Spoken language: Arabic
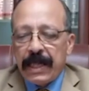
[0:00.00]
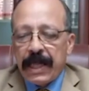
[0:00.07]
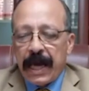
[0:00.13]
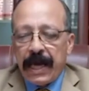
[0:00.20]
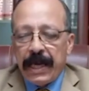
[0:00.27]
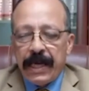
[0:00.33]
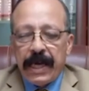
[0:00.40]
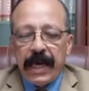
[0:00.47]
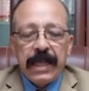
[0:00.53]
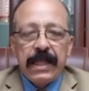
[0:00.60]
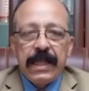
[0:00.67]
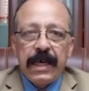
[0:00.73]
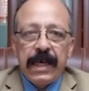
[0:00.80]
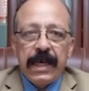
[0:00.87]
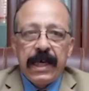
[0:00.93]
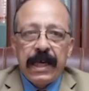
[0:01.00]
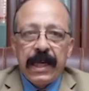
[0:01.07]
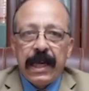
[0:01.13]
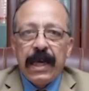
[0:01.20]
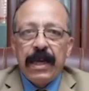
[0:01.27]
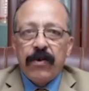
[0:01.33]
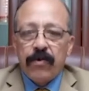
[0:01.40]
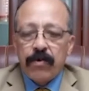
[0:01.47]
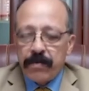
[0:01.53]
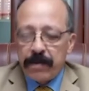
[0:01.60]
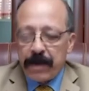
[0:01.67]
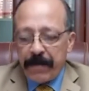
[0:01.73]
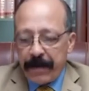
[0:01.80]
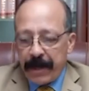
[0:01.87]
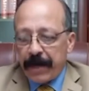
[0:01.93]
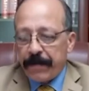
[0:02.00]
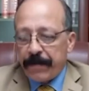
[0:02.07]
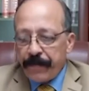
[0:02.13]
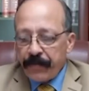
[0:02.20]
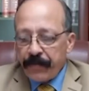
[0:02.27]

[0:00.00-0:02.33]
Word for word: تحياتي إليكم جميعا